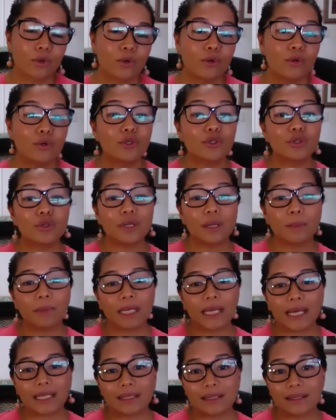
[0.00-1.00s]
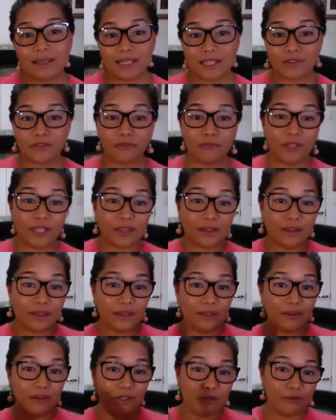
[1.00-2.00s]
Kung gusto naman natin is fit,
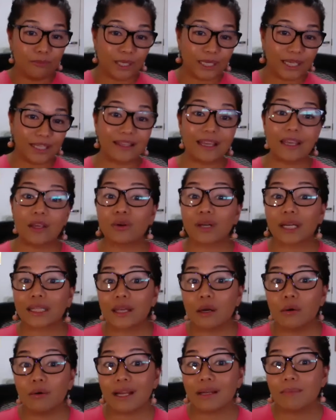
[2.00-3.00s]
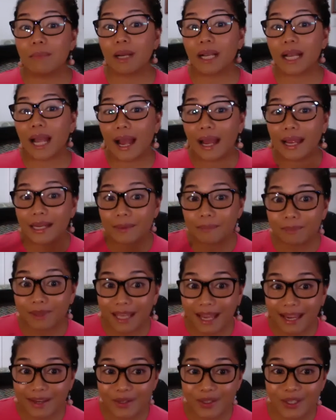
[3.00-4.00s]
yung maganda yung katawan, maghahanap
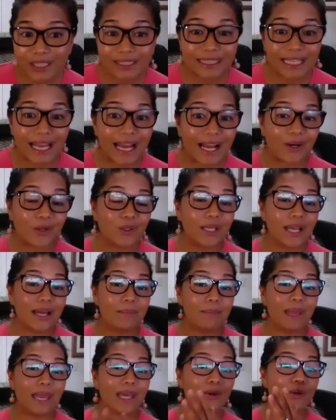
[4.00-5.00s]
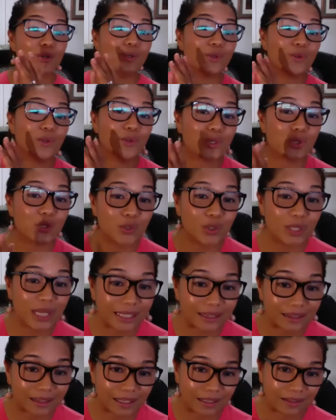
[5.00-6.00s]
tayo ng tao na meron ng gusto
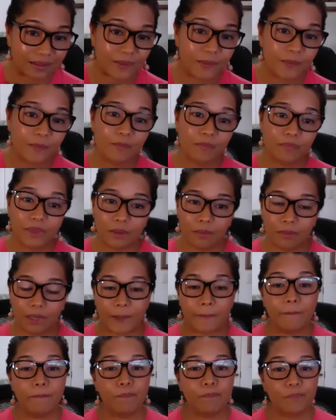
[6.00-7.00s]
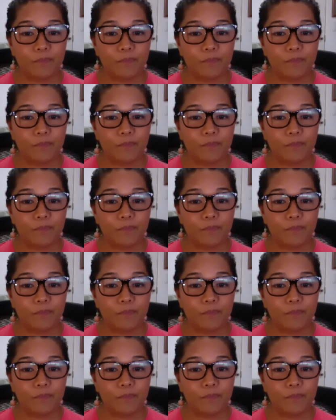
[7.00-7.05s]
natin. 'di ba?